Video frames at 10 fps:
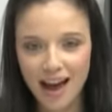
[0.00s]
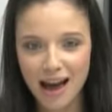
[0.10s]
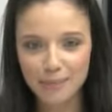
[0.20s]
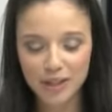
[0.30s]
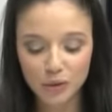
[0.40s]

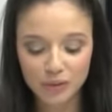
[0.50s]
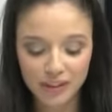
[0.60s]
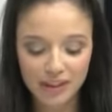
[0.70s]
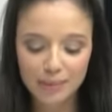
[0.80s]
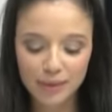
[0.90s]
À mes
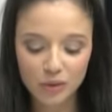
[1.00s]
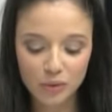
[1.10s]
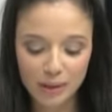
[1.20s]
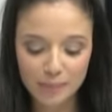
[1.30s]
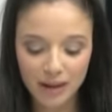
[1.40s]
côtés,
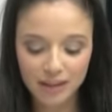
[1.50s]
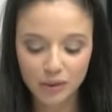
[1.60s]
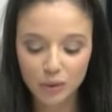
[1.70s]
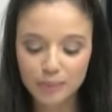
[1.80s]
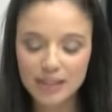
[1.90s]
Emmanuelle Marie
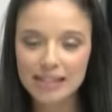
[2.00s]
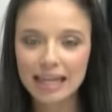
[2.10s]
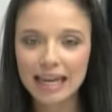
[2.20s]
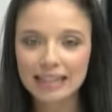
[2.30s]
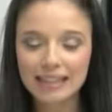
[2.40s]
Remise,
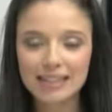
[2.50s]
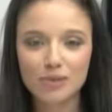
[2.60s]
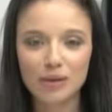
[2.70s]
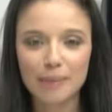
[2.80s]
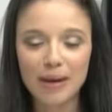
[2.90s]

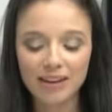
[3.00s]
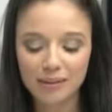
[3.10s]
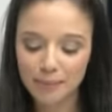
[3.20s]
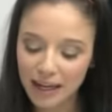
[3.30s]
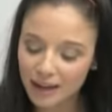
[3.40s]
créatrice de la
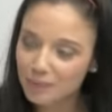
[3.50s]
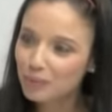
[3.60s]
marque Malam.